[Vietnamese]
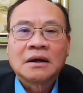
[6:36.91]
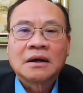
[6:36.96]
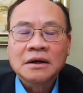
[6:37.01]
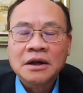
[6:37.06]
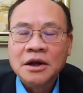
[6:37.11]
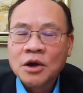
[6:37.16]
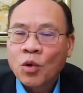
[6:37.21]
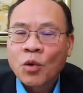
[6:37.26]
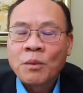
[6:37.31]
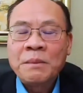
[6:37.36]

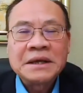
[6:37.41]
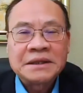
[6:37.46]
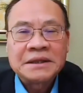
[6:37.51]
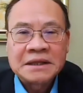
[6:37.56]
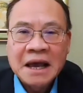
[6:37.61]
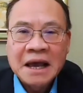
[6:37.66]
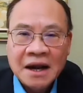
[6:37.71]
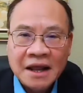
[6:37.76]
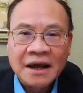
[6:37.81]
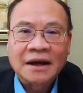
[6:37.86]
đều bị
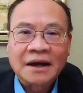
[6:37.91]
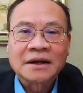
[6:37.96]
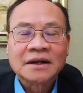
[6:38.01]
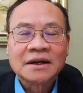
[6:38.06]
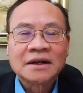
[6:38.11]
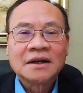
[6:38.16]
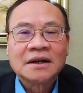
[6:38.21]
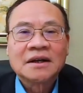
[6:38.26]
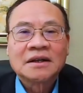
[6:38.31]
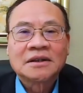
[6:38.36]
tê liệt
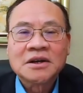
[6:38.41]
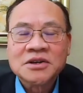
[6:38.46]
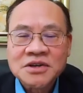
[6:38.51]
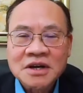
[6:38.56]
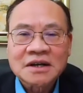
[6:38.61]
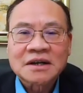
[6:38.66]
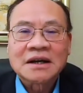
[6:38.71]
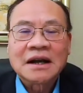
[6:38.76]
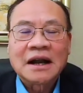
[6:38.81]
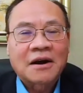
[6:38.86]
thứ
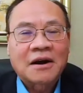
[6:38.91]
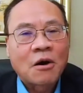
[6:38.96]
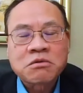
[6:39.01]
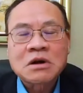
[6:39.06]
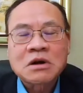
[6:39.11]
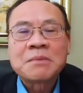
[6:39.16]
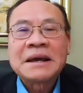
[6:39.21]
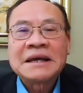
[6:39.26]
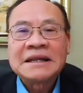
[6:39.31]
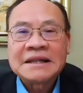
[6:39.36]
nhất là
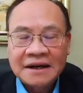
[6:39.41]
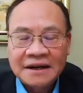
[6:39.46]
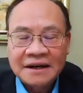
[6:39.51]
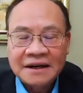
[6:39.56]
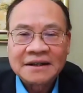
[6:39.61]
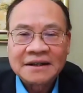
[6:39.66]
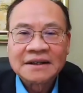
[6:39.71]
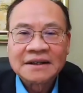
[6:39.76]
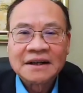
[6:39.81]
không có máy thở